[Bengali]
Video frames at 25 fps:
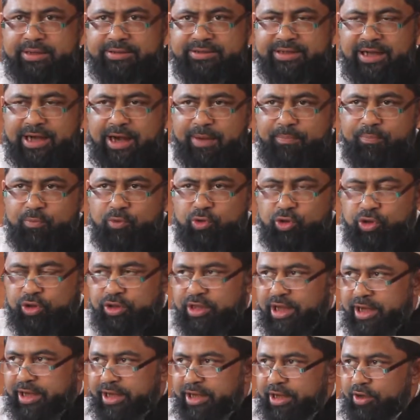যারা
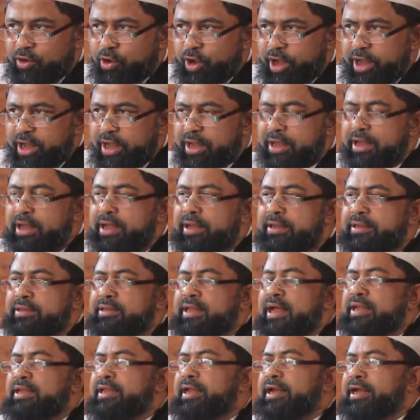মুত্তাকি নয়
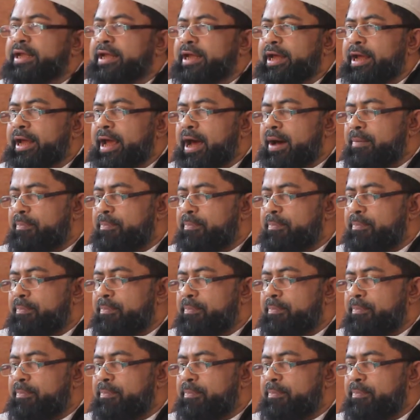তাদেরকে